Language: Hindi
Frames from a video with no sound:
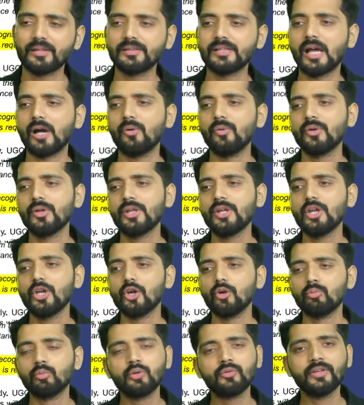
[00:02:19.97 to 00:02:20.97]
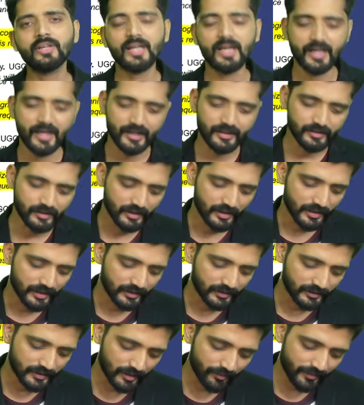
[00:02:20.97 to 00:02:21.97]
नाउ मूविंग अहेड
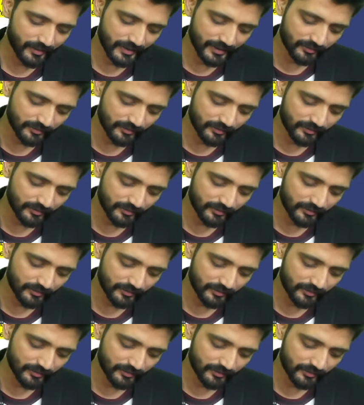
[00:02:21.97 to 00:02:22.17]
कब